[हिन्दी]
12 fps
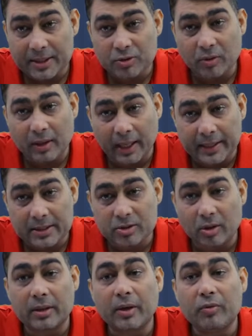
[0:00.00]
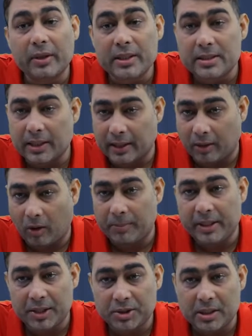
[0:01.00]
के जो राइट्स और ड्यूटीज़ हैं
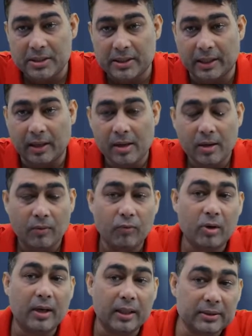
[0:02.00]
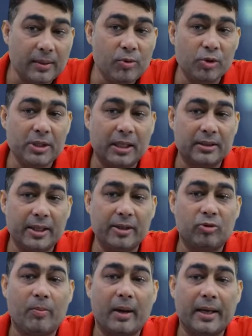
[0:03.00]
ऑब्लिगेशंस हैं वो ख़त्म हो जाते हैं
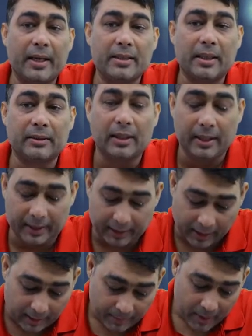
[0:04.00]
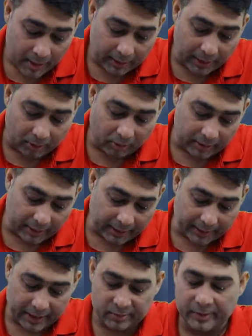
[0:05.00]
तो माना जाता है क्या कि
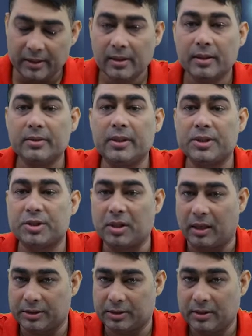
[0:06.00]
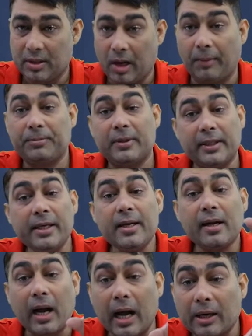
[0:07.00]
कॉन्ट्रैक्ट हैज़ बिन डिस्चार्ज अब किन
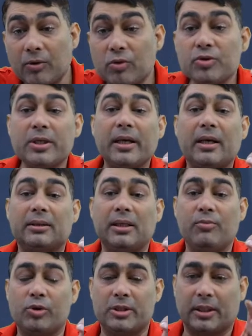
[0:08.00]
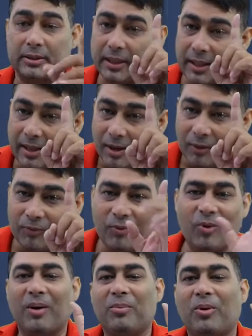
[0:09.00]
कारणों से ख़त्म हो सकते हैं
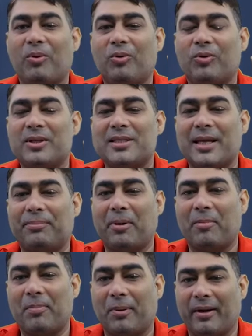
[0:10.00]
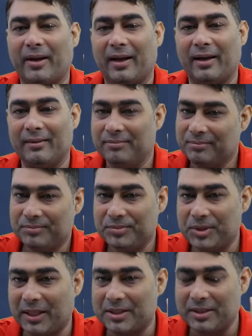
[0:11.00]
वो हम लोगों को इस चैप्टर में पढ़ना है
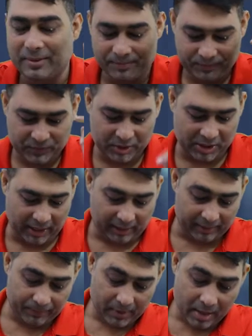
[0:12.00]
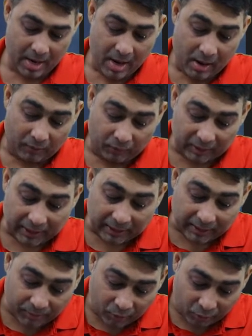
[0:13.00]
ठीक है जी चलिए वॉट आर
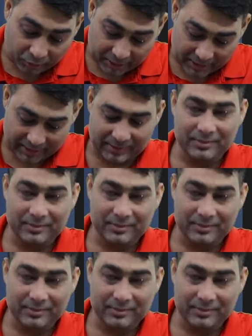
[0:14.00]
द मोड्स